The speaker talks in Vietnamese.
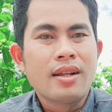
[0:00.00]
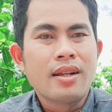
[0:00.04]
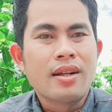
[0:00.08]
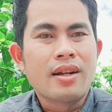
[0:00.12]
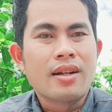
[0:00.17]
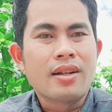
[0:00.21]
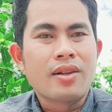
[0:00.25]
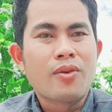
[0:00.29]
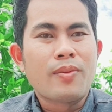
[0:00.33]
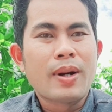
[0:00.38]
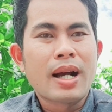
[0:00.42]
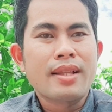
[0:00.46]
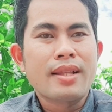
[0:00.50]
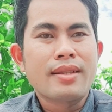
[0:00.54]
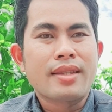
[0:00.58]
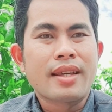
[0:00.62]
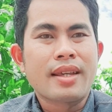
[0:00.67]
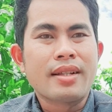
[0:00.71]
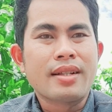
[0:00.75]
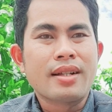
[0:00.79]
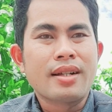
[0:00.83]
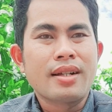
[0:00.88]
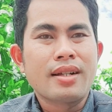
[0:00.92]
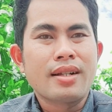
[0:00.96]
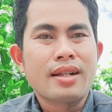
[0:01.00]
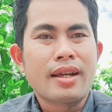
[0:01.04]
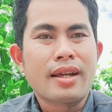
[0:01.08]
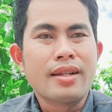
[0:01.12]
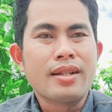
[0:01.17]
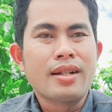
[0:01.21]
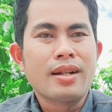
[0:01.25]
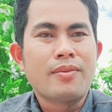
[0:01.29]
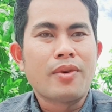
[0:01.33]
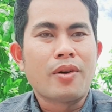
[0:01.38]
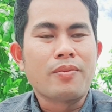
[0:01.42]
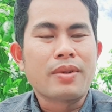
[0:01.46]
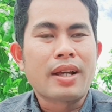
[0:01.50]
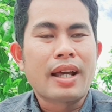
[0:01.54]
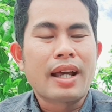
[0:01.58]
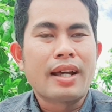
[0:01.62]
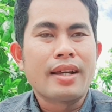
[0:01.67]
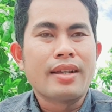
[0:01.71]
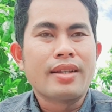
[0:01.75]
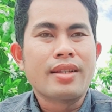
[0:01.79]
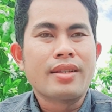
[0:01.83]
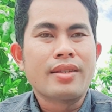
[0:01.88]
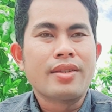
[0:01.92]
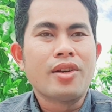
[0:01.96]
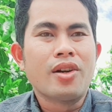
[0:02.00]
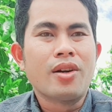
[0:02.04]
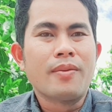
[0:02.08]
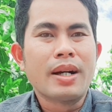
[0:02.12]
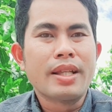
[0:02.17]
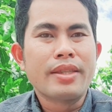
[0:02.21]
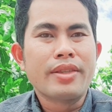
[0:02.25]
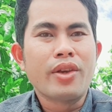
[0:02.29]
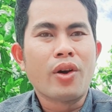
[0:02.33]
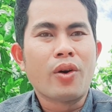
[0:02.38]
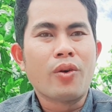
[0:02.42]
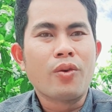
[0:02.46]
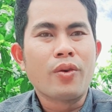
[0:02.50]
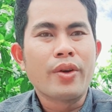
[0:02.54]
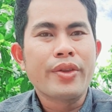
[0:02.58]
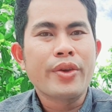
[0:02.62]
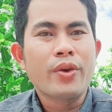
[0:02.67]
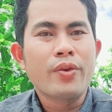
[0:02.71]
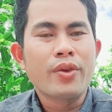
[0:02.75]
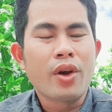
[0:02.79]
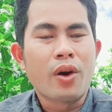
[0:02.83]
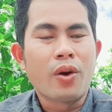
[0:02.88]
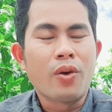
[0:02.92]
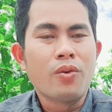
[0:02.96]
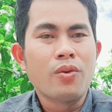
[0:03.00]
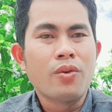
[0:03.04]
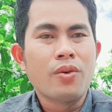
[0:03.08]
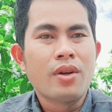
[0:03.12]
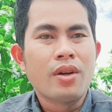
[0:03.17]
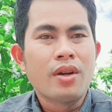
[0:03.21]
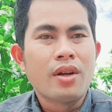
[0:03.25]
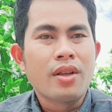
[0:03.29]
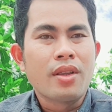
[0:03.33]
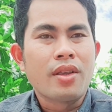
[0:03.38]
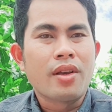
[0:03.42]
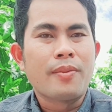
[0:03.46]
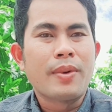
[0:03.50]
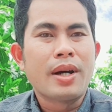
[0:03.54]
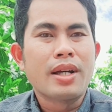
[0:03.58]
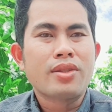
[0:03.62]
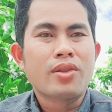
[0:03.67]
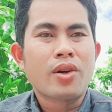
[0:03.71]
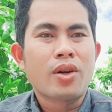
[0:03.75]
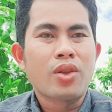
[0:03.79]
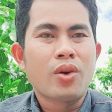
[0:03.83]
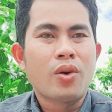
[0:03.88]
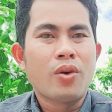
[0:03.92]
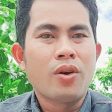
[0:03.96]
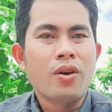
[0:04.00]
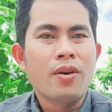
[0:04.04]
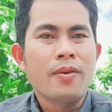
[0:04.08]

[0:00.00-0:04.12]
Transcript: Rồi cô bác anh chị nghĩ là một ngày vừa bên vụ của chú Vũ rồi bên cho thuốc